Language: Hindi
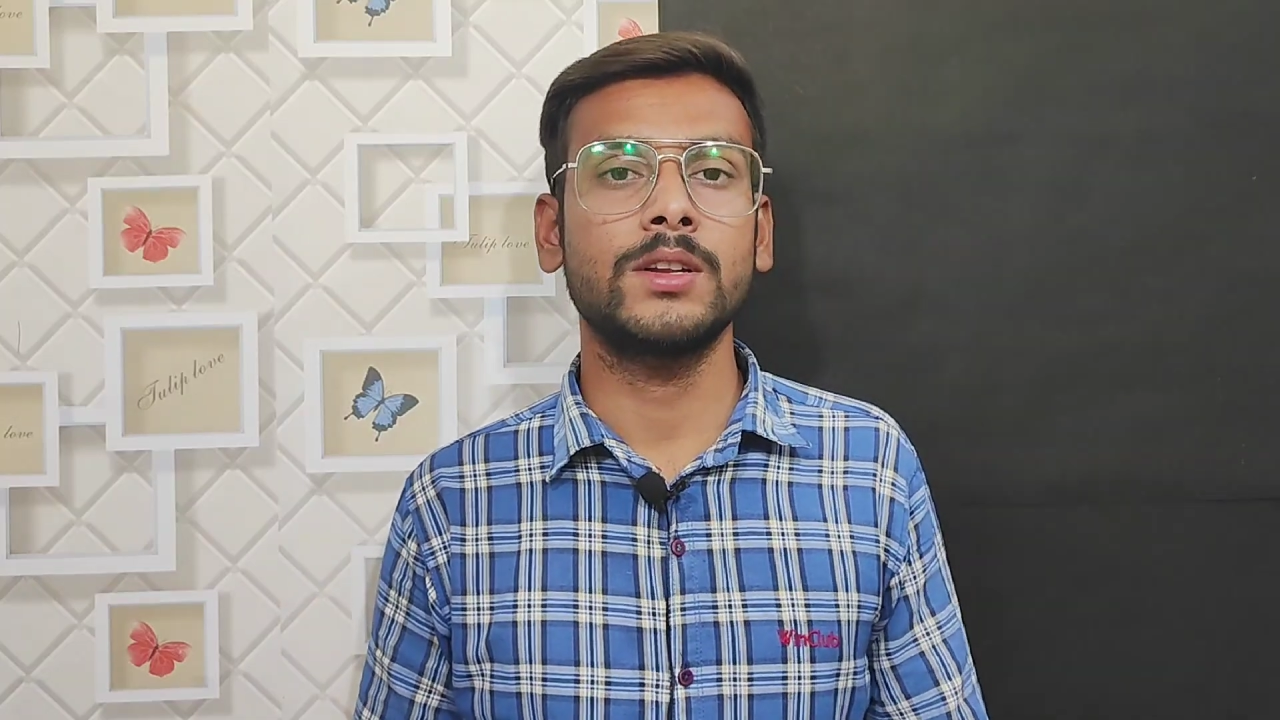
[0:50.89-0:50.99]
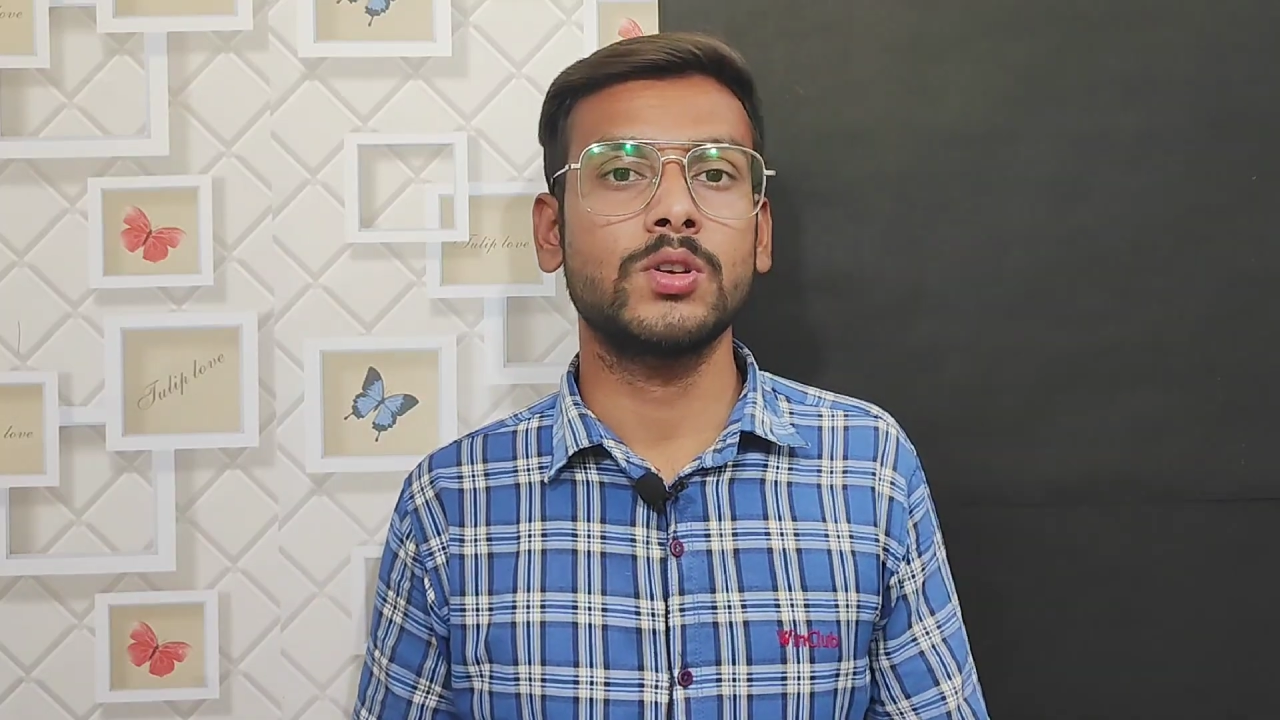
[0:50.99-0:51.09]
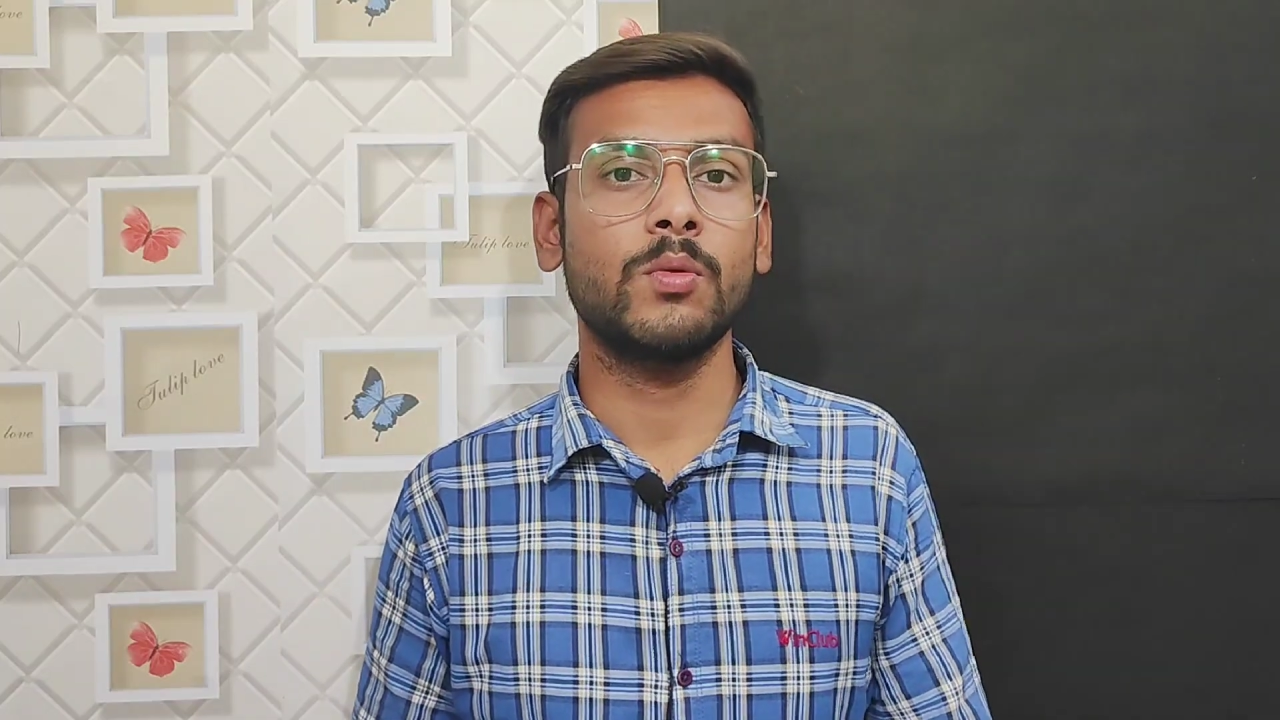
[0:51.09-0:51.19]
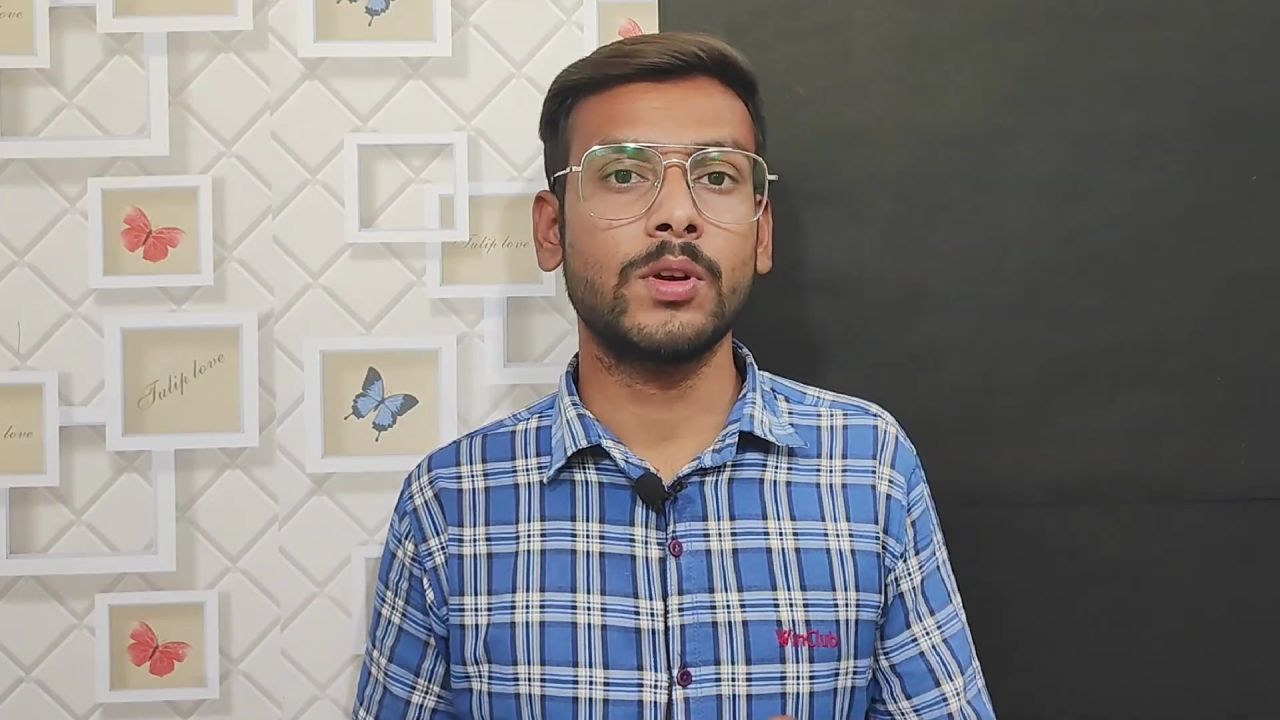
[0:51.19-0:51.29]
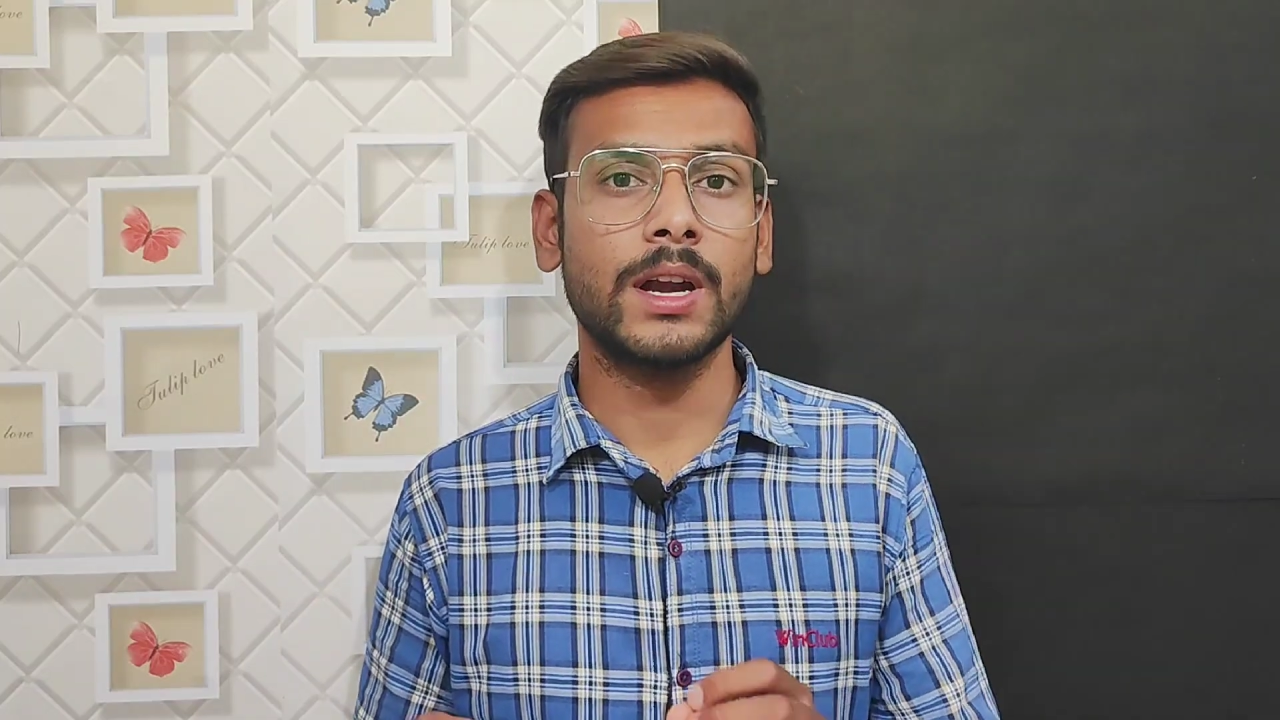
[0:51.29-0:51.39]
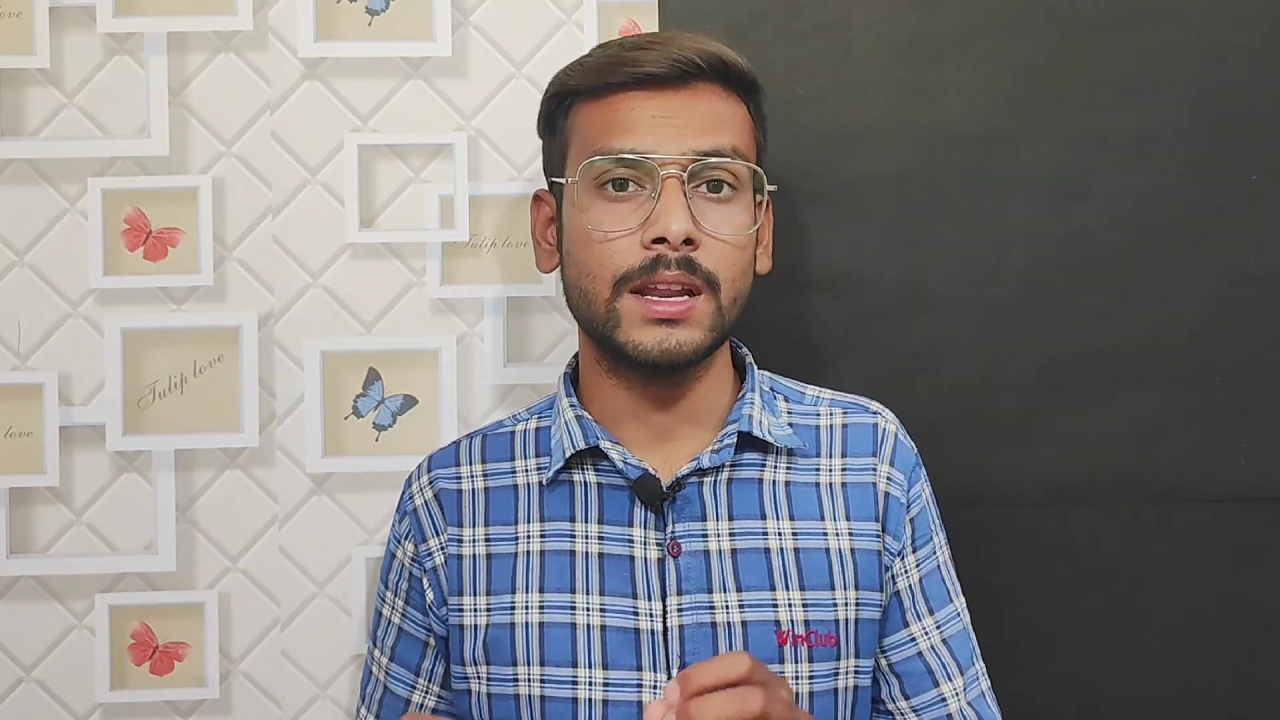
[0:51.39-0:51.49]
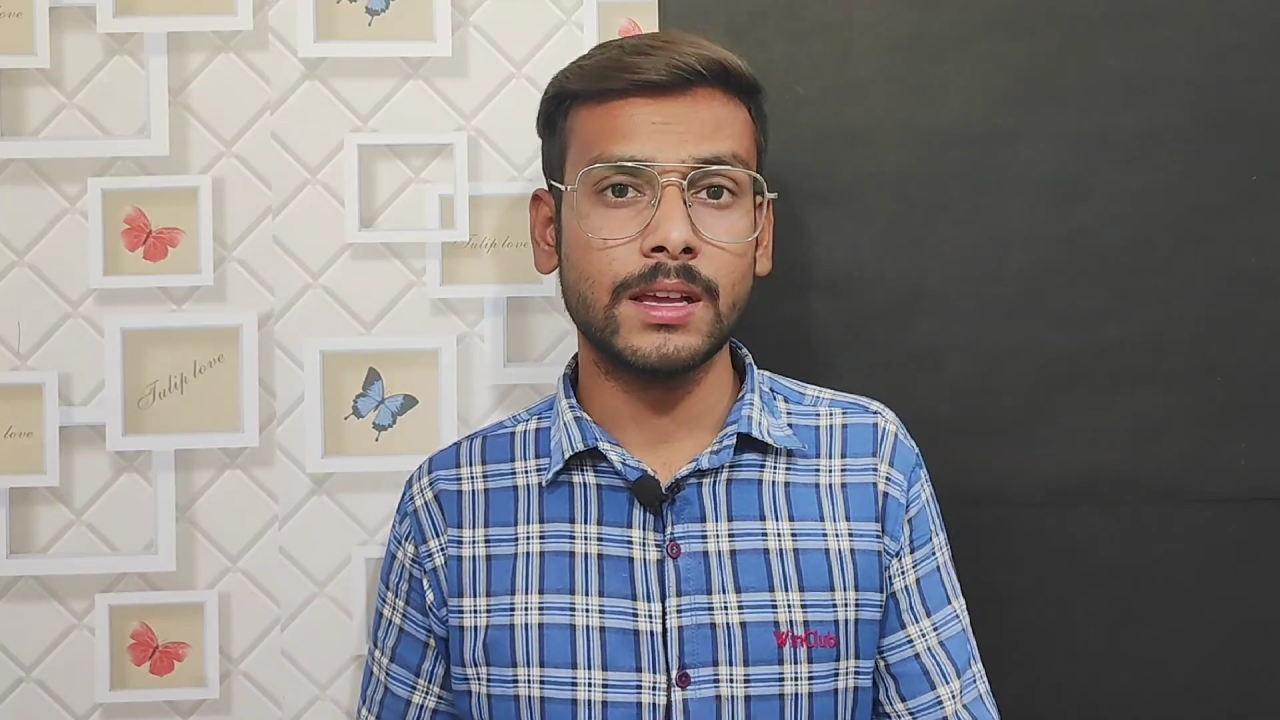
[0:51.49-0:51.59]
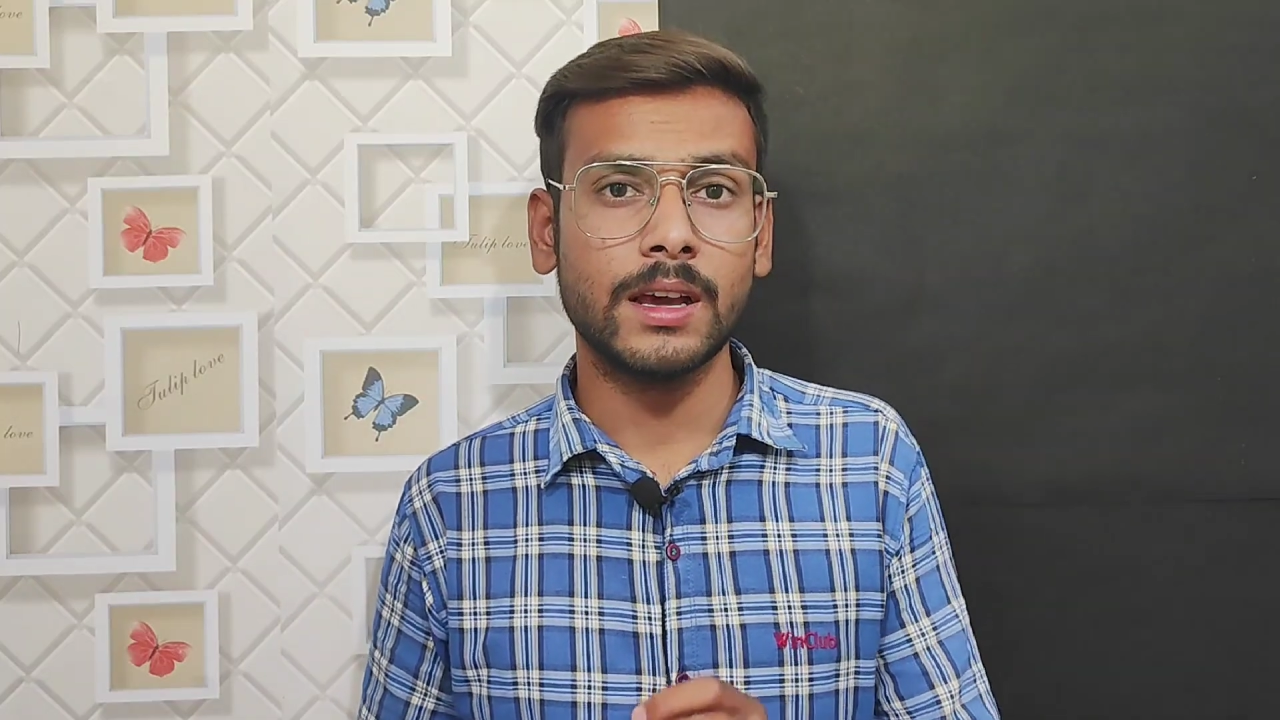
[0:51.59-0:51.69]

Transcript: जो है वो रेडी